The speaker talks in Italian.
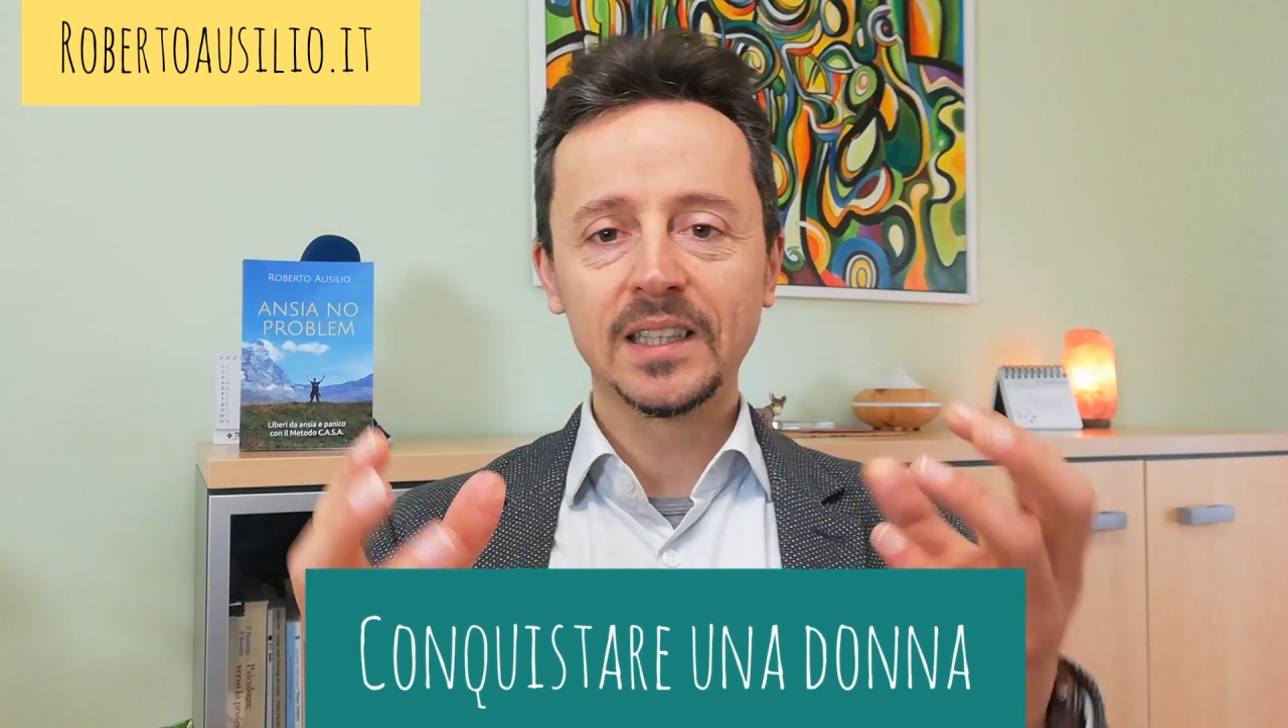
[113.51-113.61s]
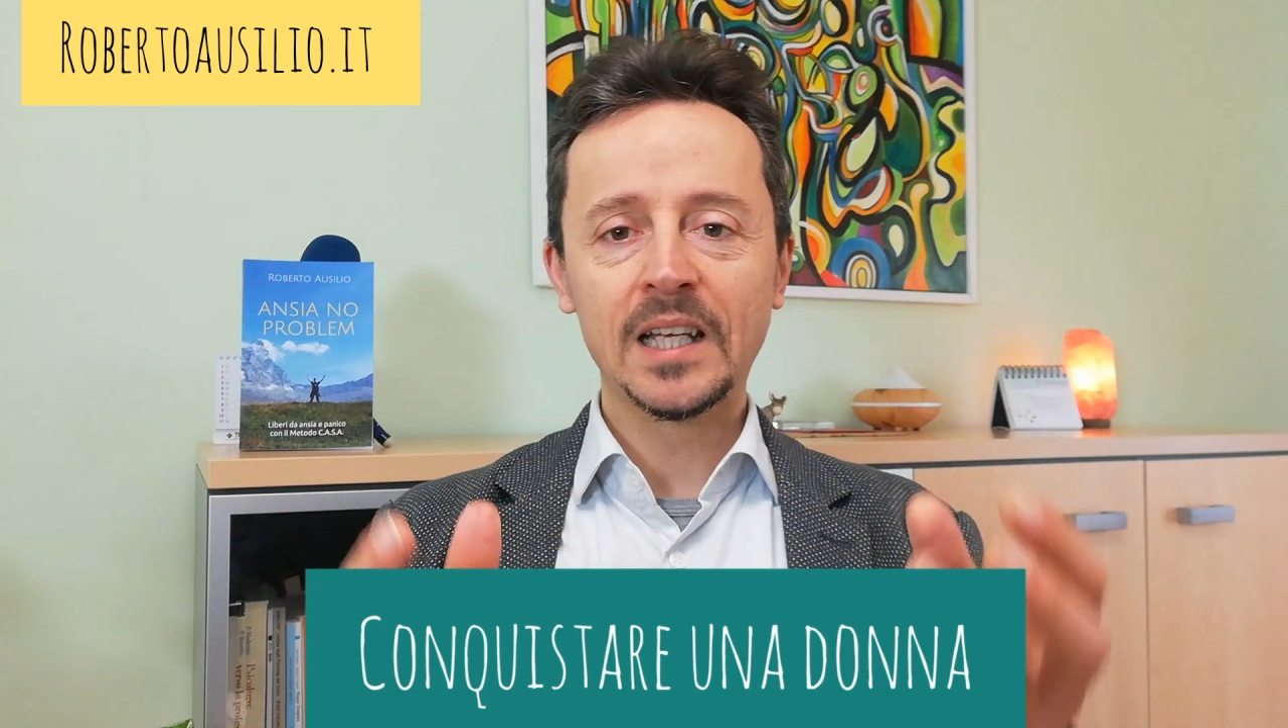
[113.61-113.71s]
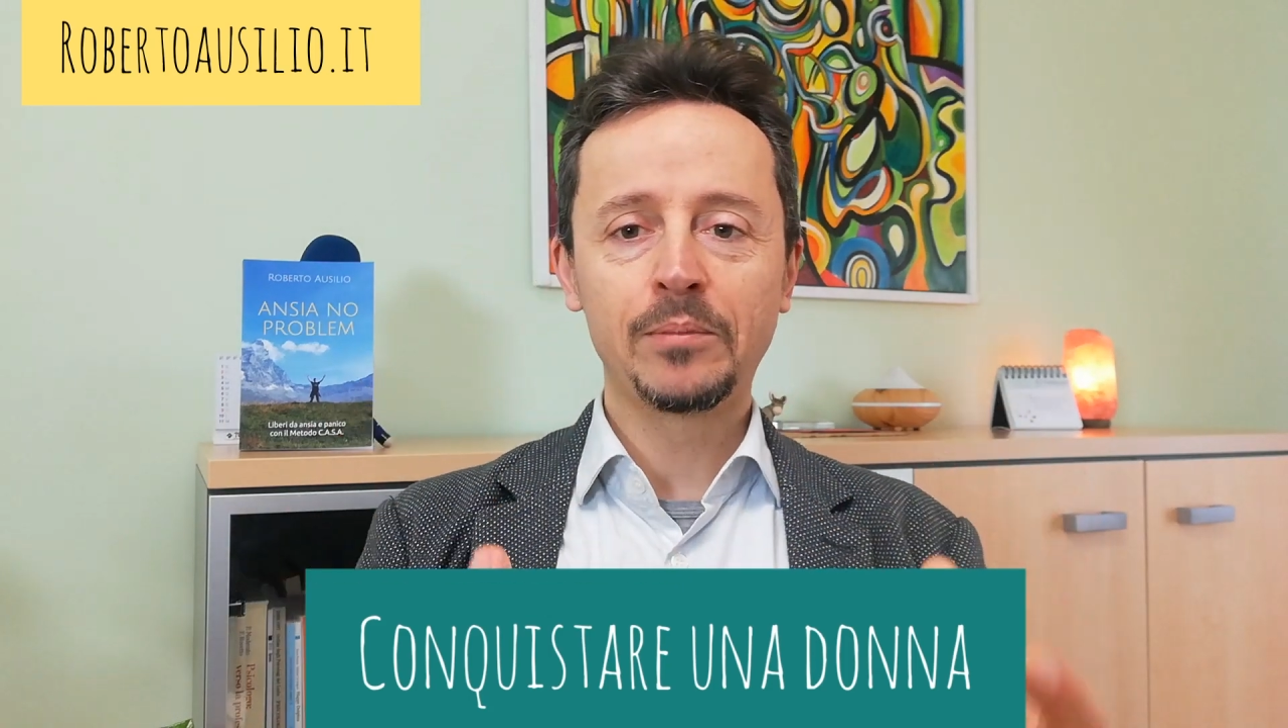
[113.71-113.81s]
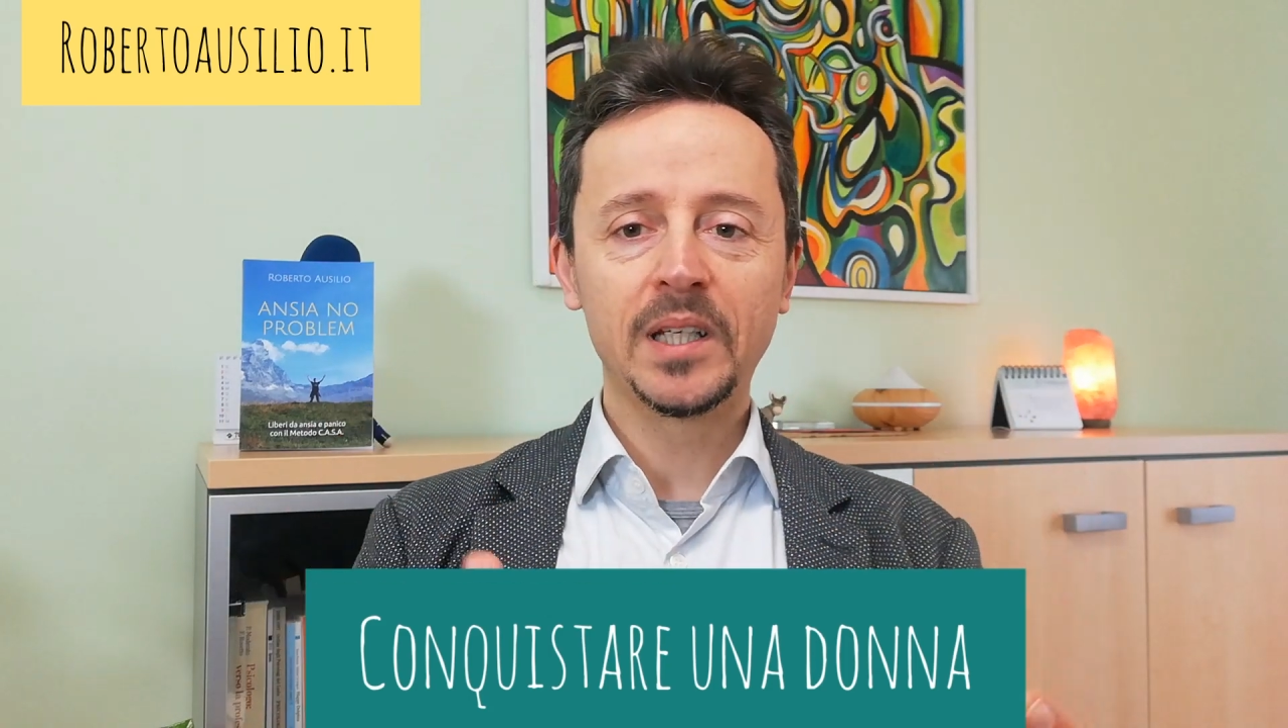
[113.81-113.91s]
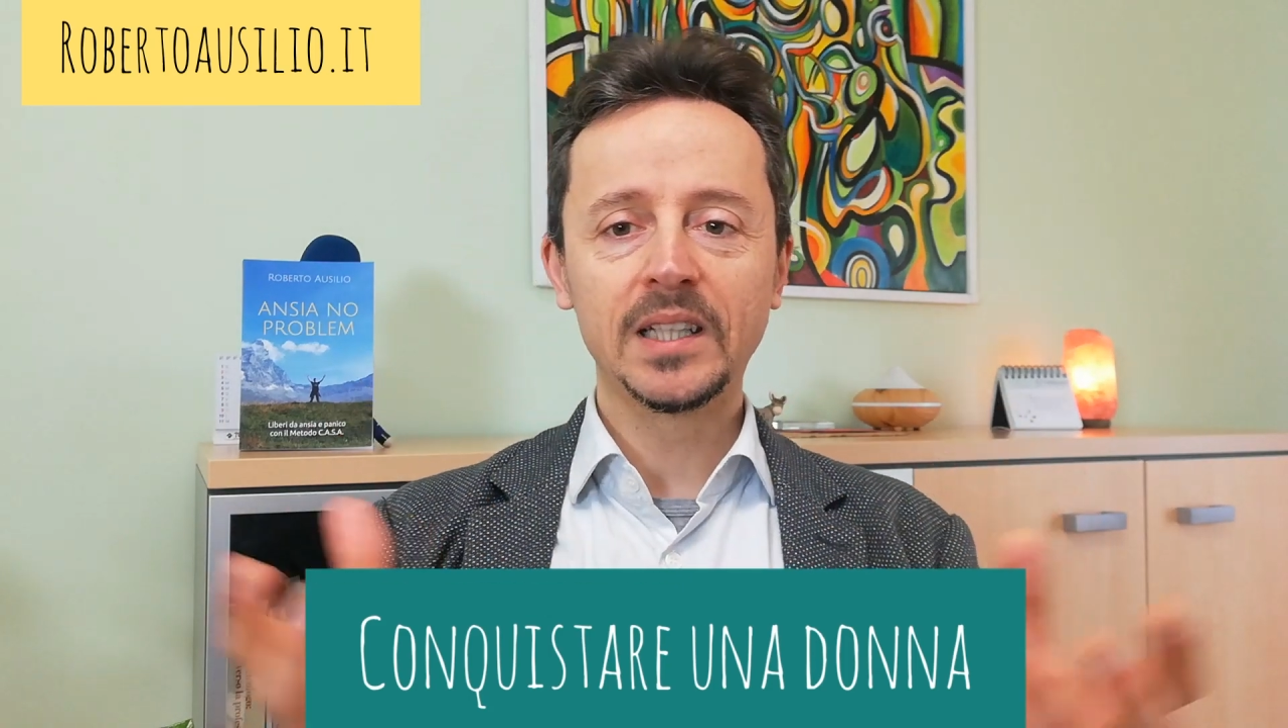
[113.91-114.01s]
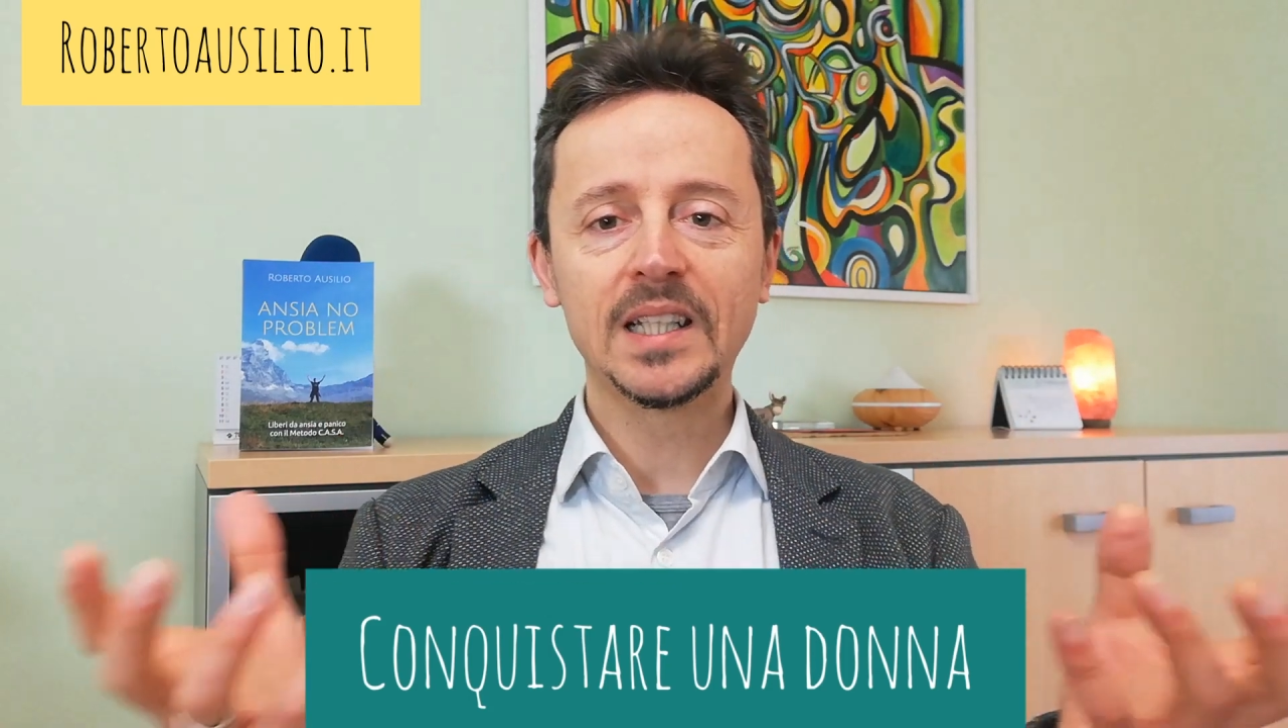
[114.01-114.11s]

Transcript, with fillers: dai piedi